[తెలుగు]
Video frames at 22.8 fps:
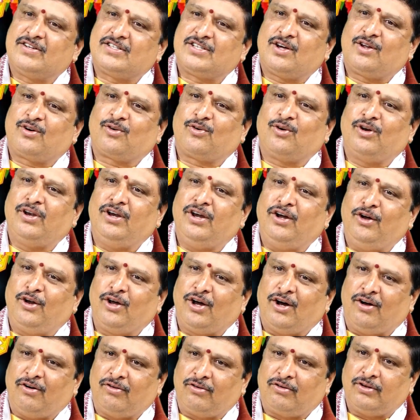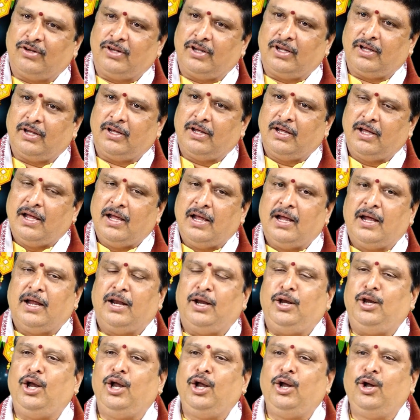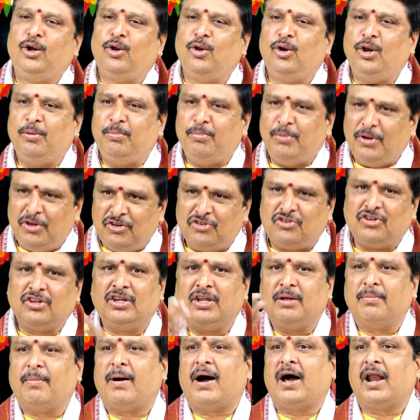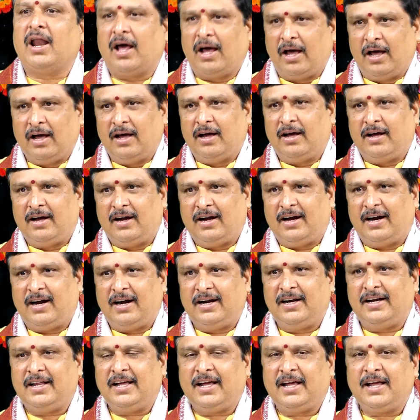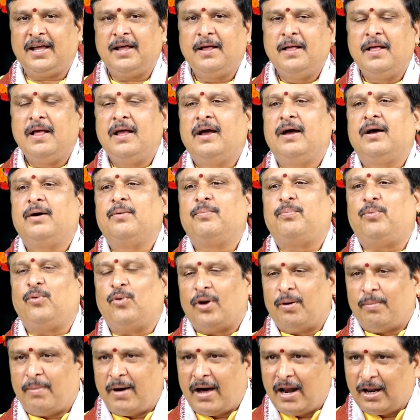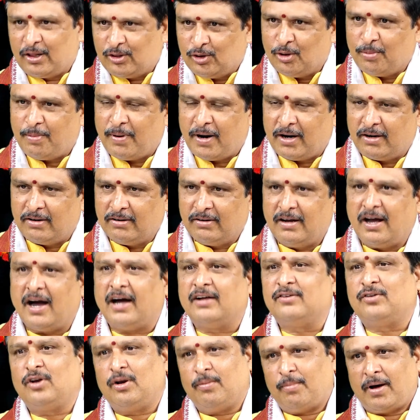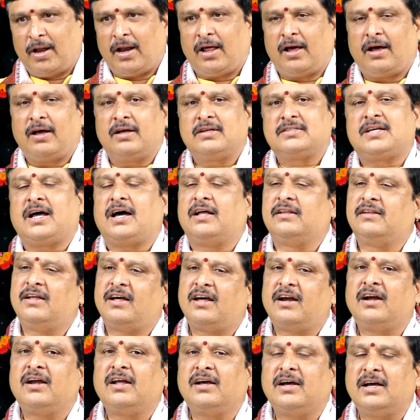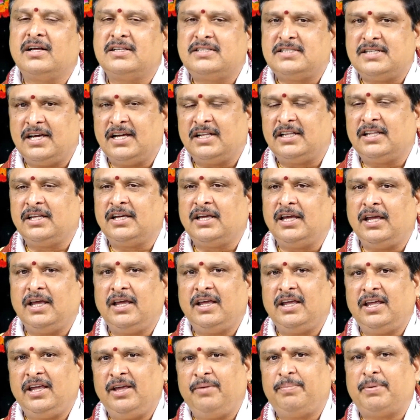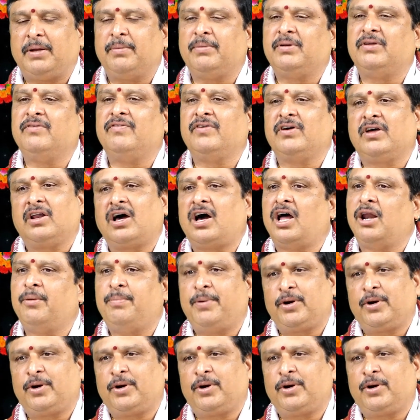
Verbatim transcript: వేసామనుకోండి నిండుగా ఉంటుంది నిండుని మించింది మాల అంటే పూలమాలతో పాటు గాజుల మాల సాధారణంగా చేతికి ఈ పెద్ద పెద్ద విగ్రహాలు